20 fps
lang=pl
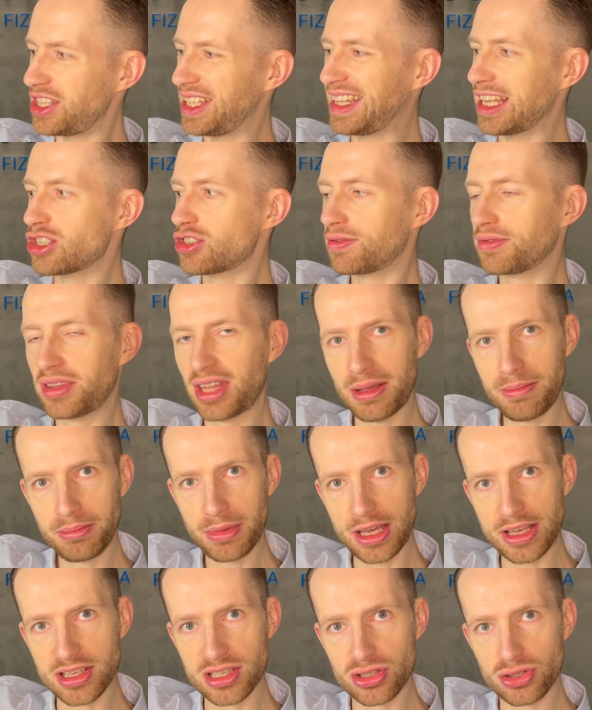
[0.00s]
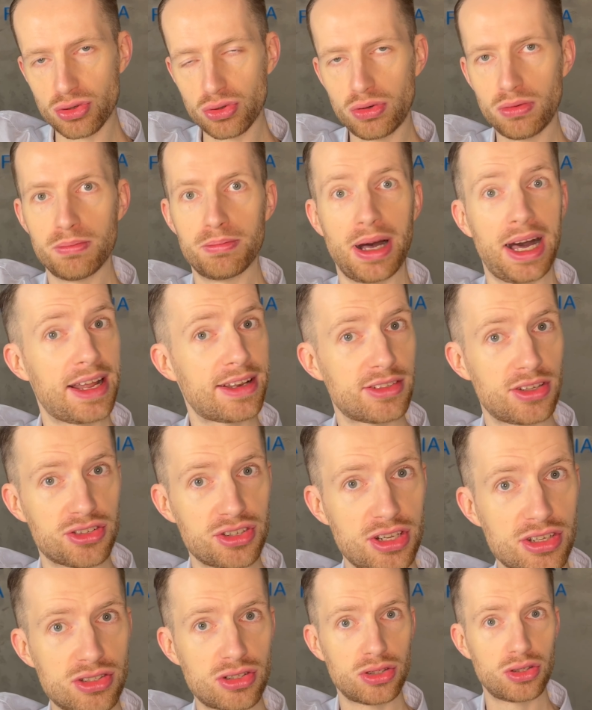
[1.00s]
i też w tym miejscu bardzo
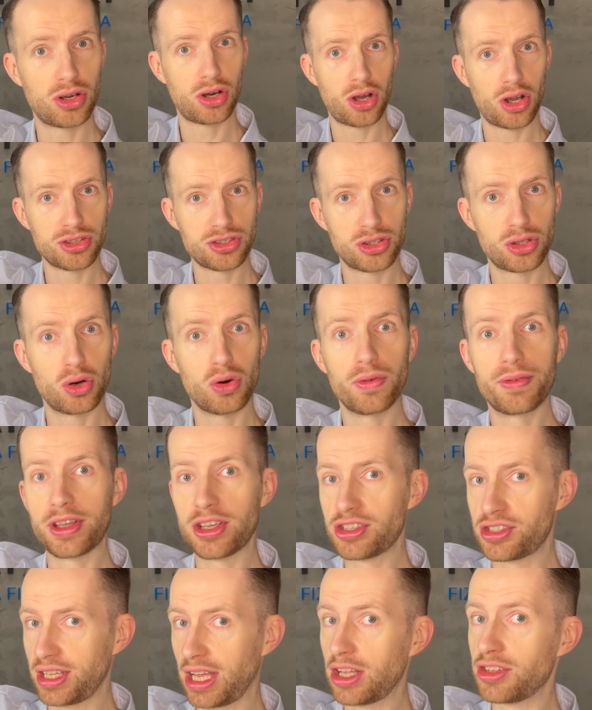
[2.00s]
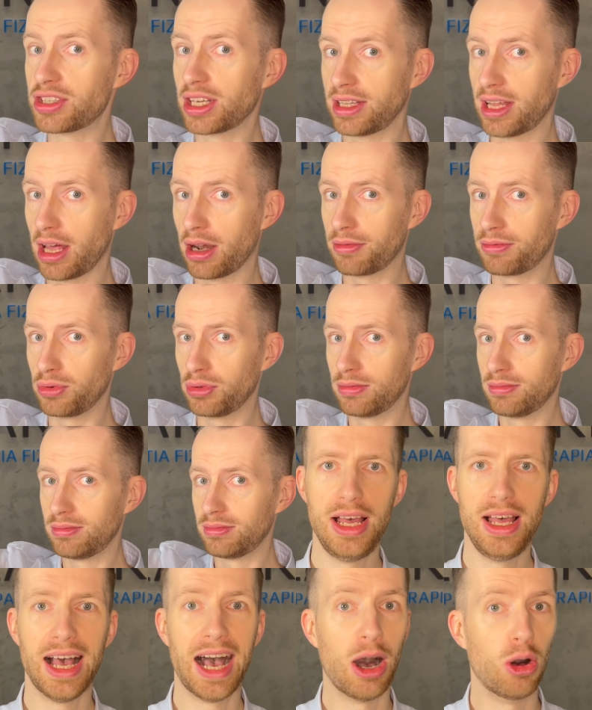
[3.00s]
często dochodzi do uwięźnięcia nerwu.
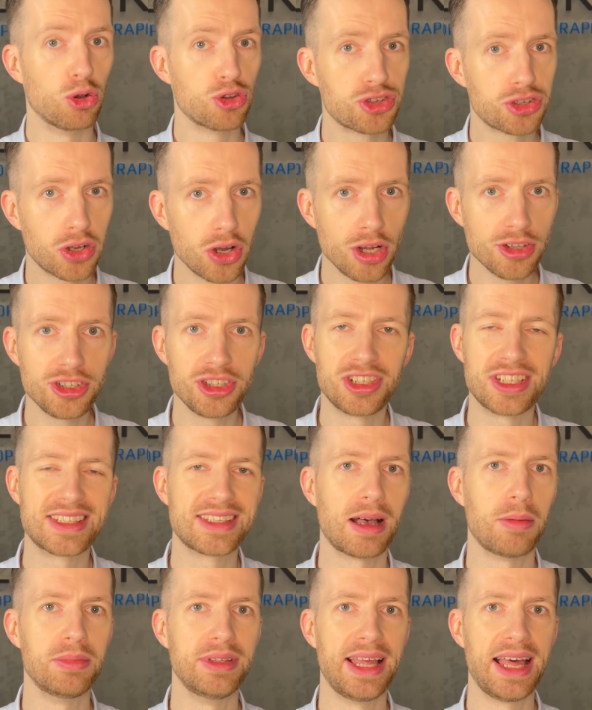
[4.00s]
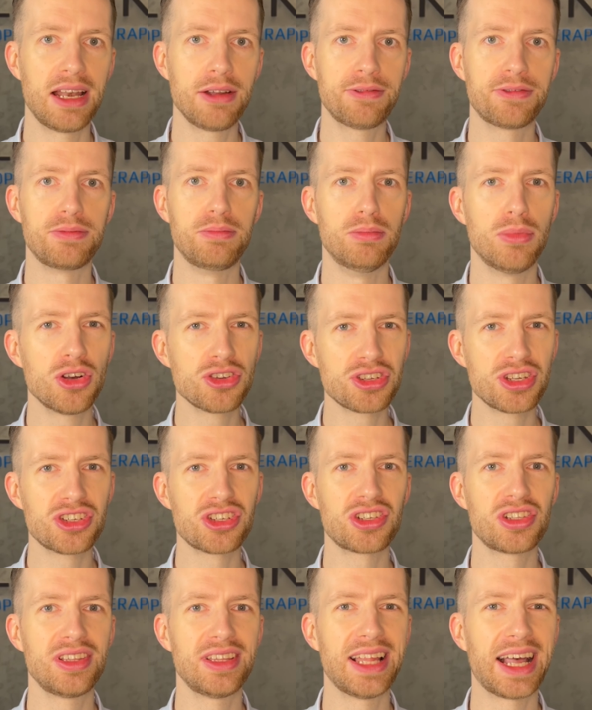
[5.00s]
A uszkodzić sam nerw
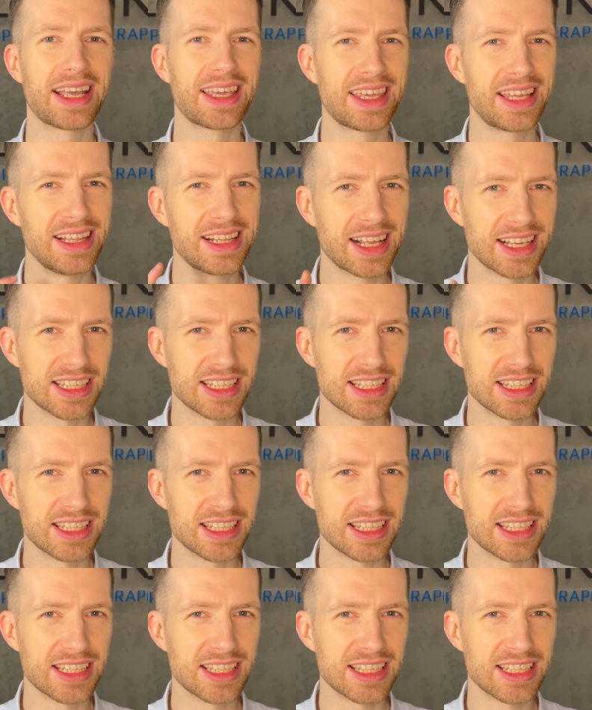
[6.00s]
możesz na kilka